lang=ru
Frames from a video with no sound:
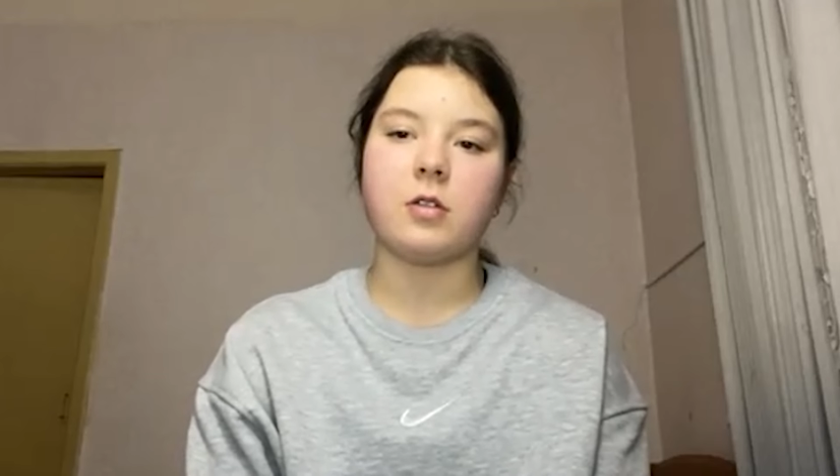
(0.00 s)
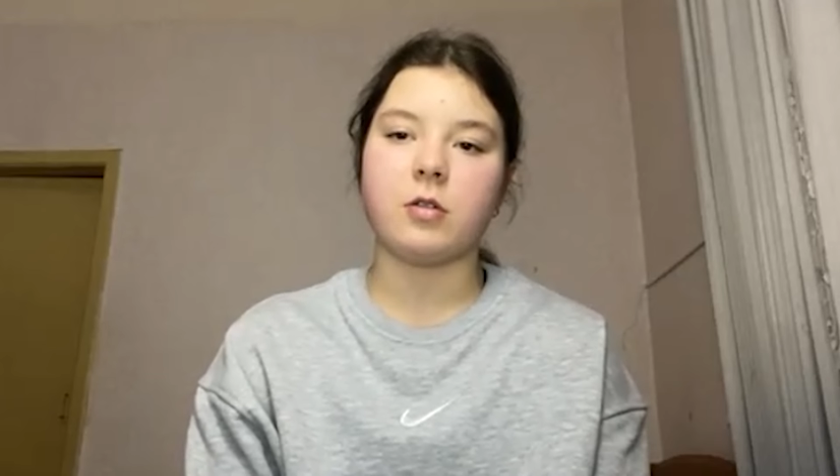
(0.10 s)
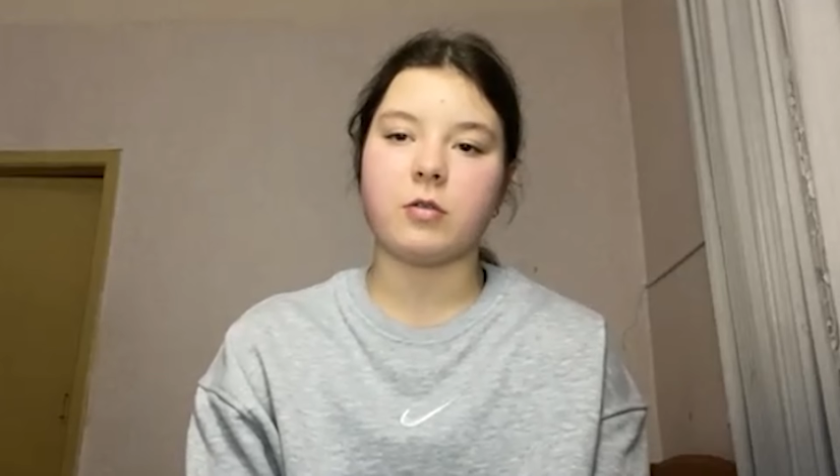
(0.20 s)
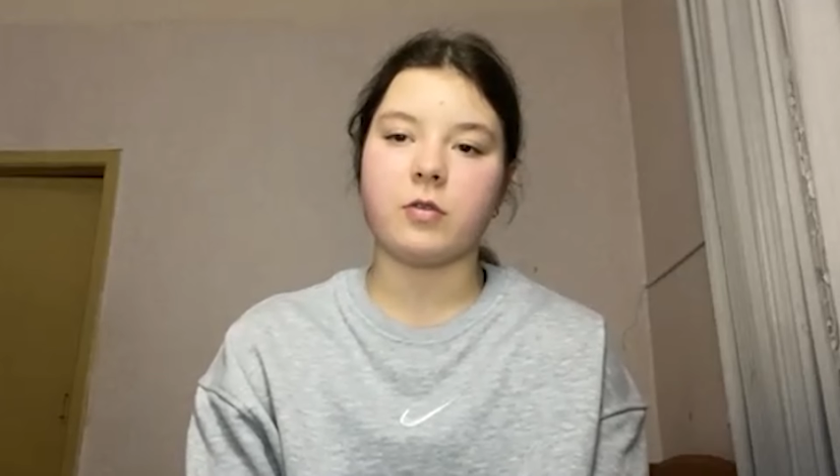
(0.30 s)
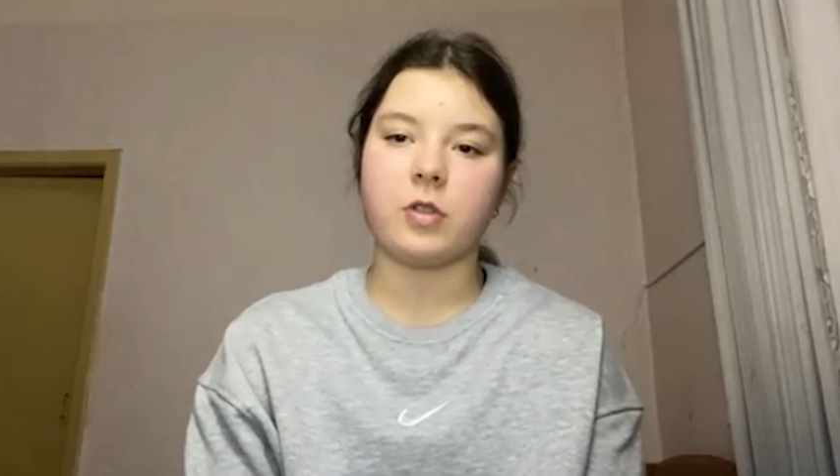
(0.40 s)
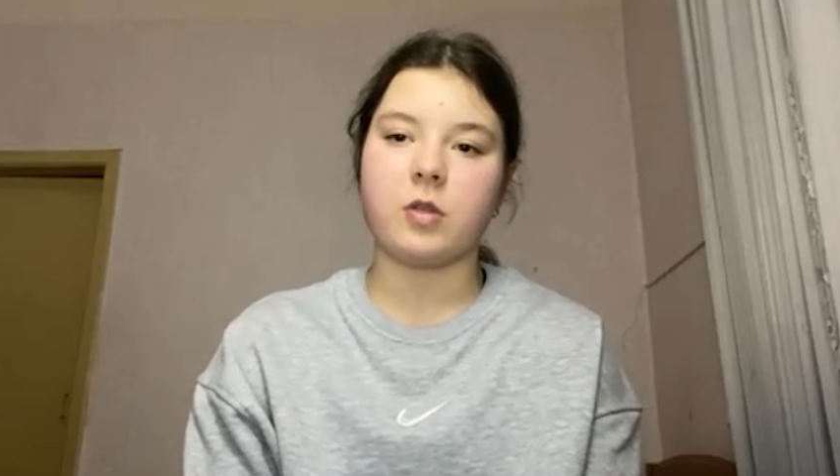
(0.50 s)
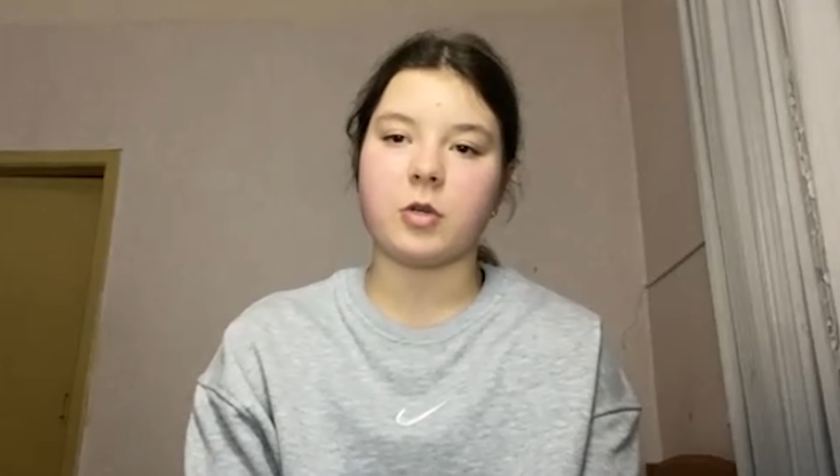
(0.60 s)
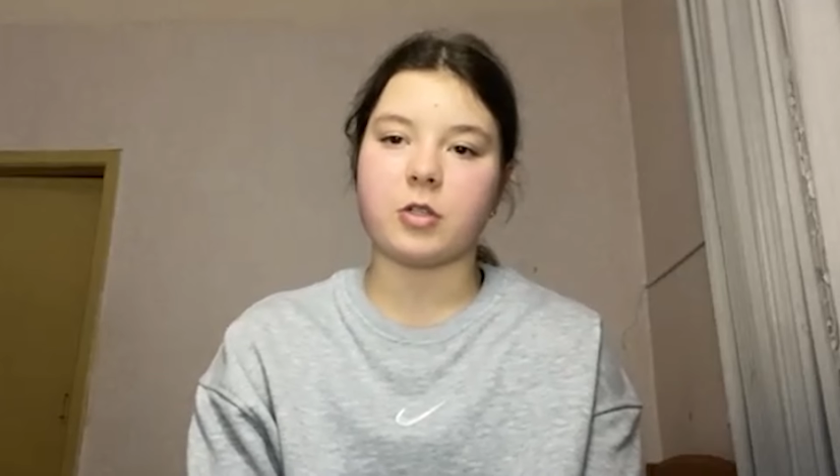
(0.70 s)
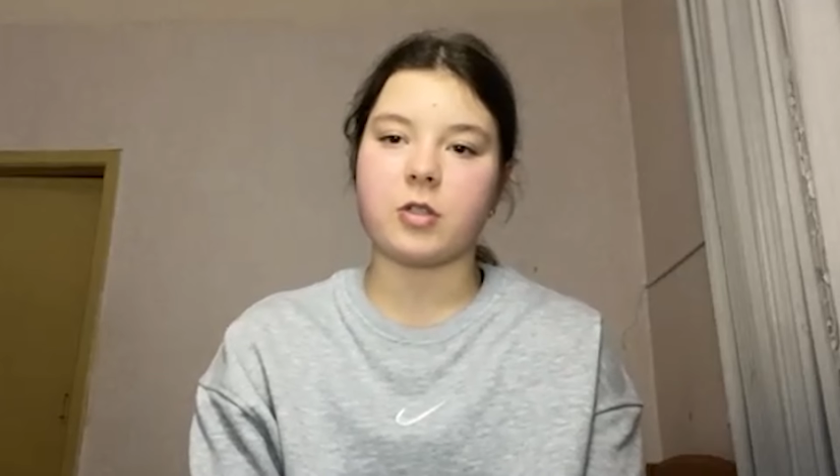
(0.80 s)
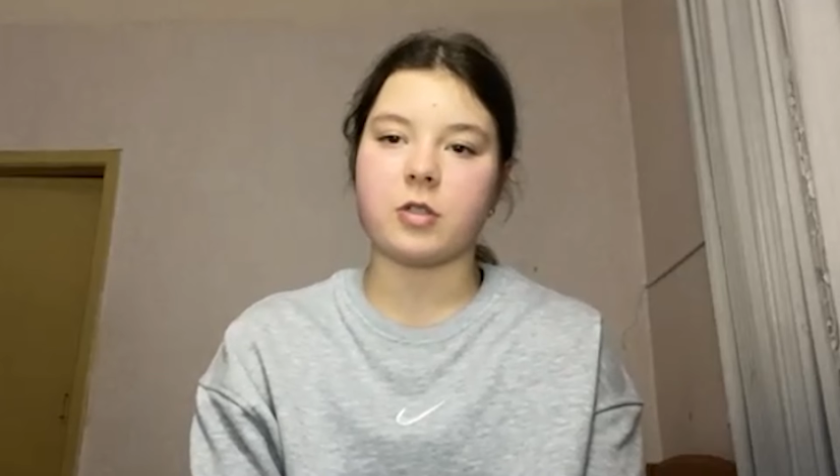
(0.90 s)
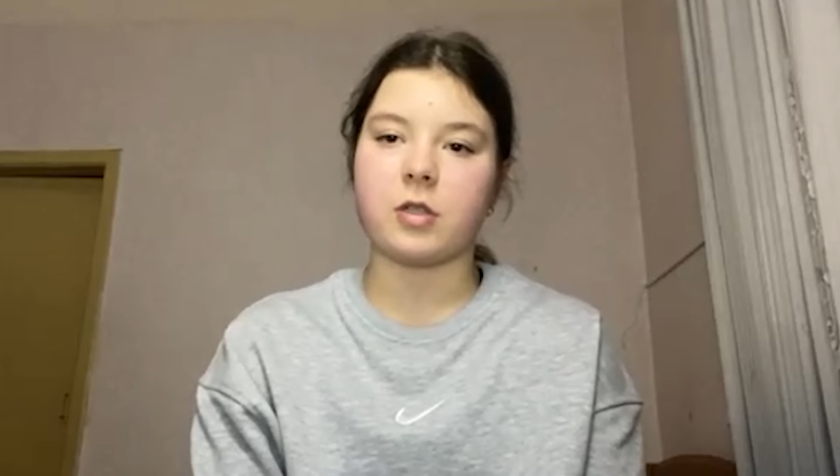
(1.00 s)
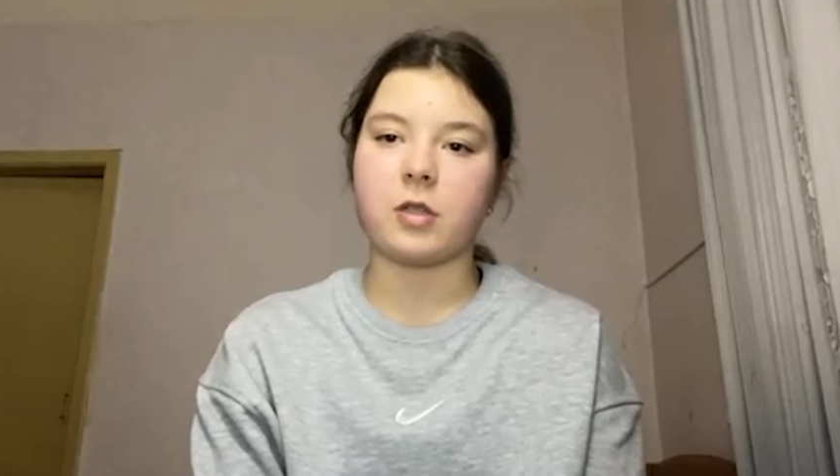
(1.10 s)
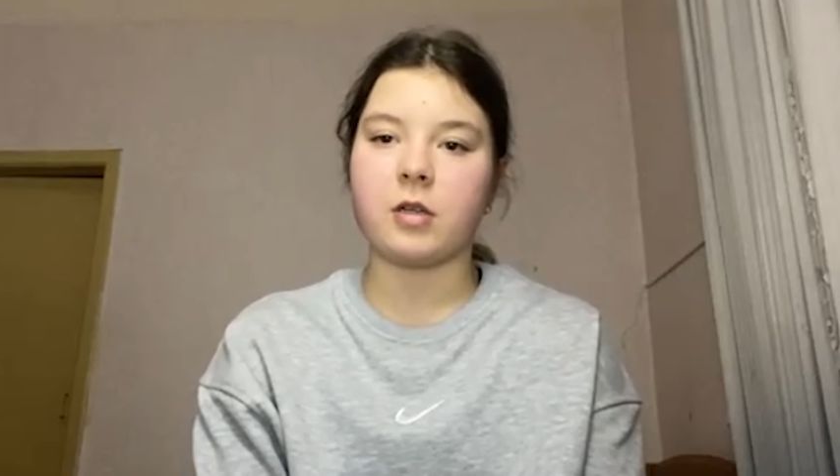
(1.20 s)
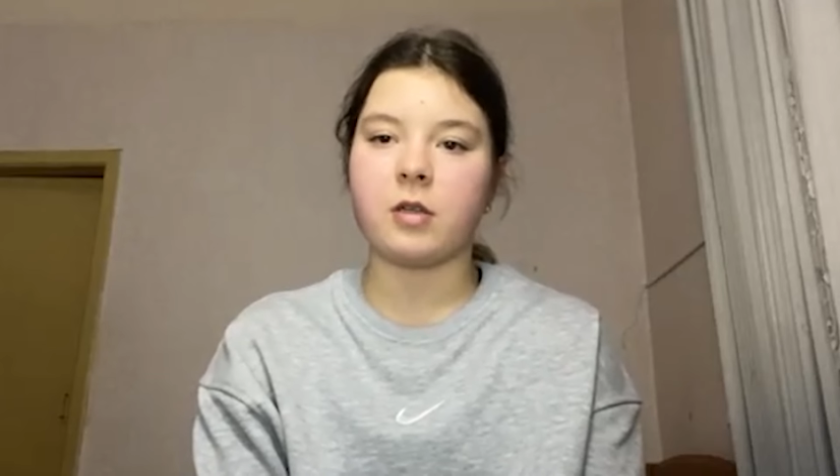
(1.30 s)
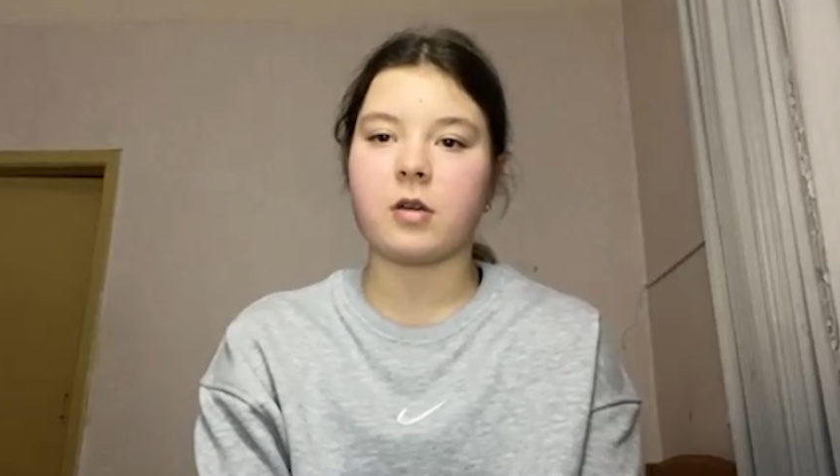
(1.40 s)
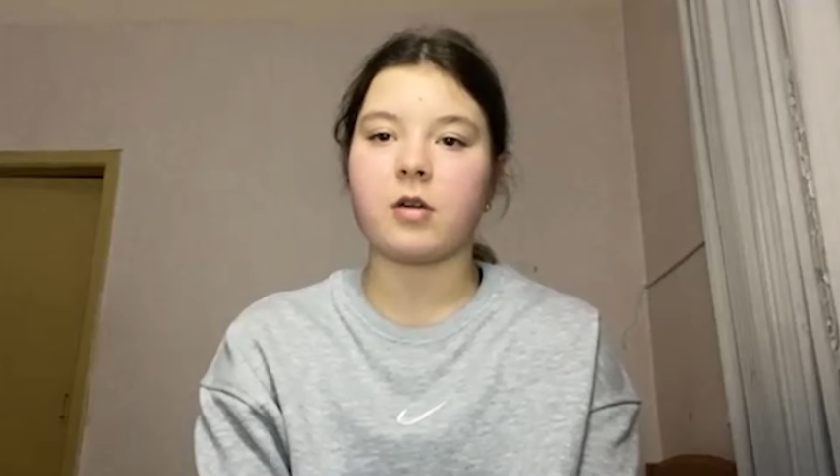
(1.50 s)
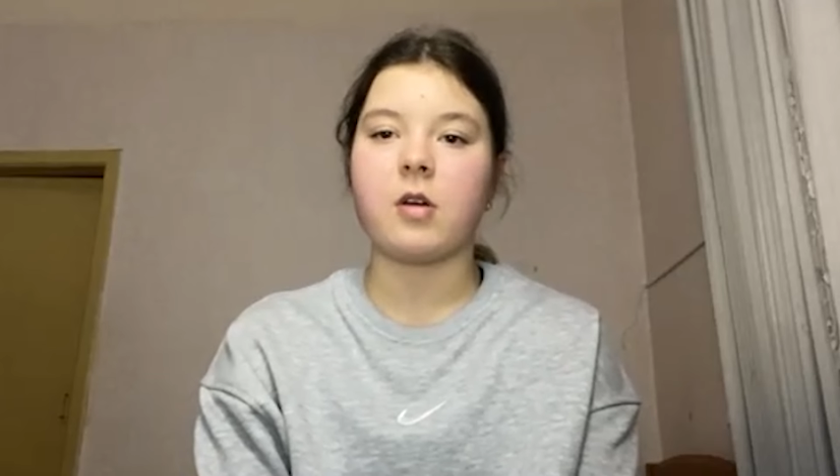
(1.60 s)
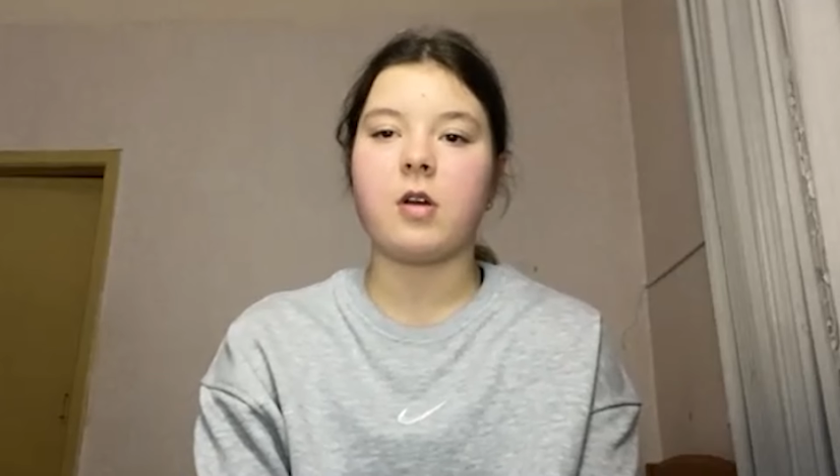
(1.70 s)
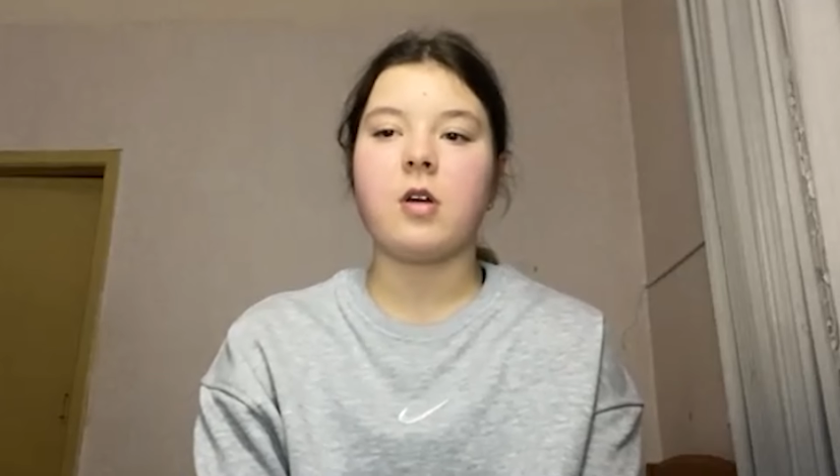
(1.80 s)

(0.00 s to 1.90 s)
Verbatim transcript: делаю все домашние задания.